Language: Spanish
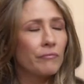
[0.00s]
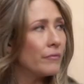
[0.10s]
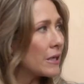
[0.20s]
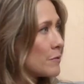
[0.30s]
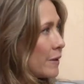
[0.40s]

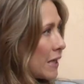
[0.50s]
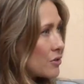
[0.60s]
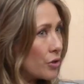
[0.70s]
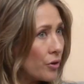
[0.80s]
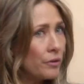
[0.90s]

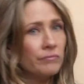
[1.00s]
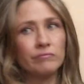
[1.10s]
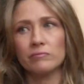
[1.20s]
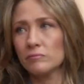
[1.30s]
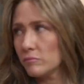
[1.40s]
Respiración,
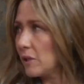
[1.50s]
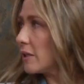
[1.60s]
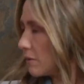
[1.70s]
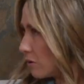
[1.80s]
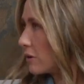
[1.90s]

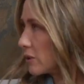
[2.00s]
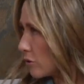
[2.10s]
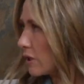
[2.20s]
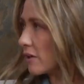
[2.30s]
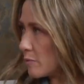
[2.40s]

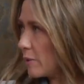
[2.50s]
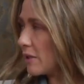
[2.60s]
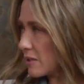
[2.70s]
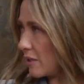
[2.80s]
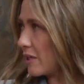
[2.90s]
peso de respira
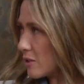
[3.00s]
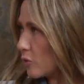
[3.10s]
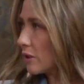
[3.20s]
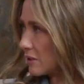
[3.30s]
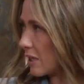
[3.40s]
hasta 10,
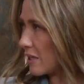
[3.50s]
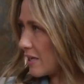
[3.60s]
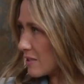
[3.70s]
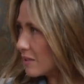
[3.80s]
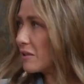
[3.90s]
cuenta hasta
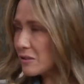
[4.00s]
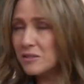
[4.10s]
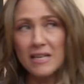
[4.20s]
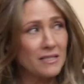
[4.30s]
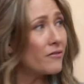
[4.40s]
10,
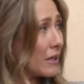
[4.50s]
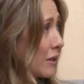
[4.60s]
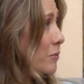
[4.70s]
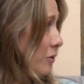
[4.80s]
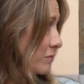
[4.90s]
sí es
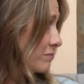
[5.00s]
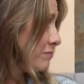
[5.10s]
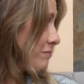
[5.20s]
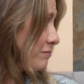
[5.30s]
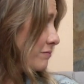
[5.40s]
efectivo.
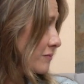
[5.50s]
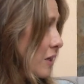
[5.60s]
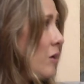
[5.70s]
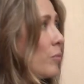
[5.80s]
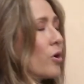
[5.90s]

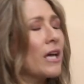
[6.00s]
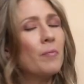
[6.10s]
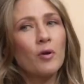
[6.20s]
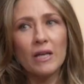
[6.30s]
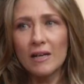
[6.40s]
¿Por qué?
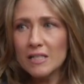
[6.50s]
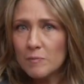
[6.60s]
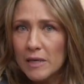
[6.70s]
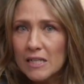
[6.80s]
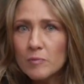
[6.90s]
Porque
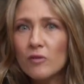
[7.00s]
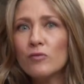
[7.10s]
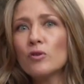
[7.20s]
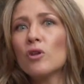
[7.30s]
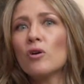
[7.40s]
respiras
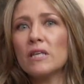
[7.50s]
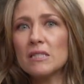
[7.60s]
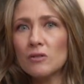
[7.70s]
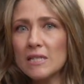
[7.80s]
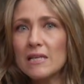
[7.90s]
profundo y
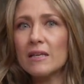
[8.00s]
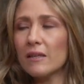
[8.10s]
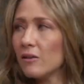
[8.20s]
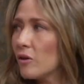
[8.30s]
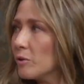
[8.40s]
eso hace que
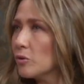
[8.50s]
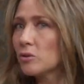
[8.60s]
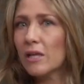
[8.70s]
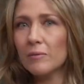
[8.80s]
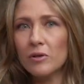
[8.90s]
de nuevo tu
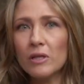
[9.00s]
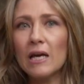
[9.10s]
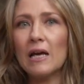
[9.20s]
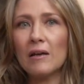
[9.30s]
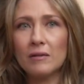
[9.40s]
cerebro
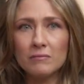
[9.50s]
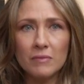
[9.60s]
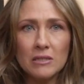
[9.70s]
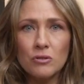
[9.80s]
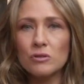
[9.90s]
diga,
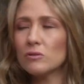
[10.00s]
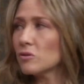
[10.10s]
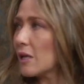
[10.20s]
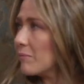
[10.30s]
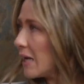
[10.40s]
las cosas no
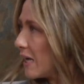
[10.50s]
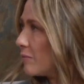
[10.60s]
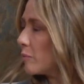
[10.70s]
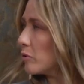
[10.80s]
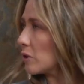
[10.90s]
están mal,
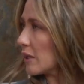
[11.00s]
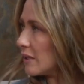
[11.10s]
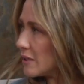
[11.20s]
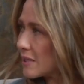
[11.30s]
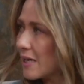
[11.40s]
me puedo
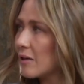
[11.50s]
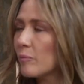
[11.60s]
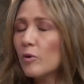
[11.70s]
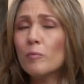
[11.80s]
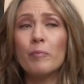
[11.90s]
tranquilizar,
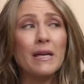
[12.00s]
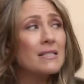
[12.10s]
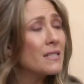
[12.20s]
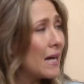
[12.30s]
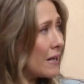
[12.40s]
puedo
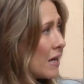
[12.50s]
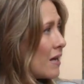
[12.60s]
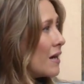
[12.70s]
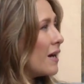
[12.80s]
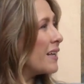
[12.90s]
pensar
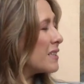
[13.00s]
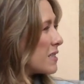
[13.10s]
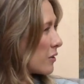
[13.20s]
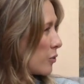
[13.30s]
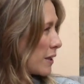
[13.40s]
antes
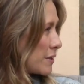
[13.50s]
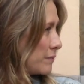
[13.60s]
de actuar.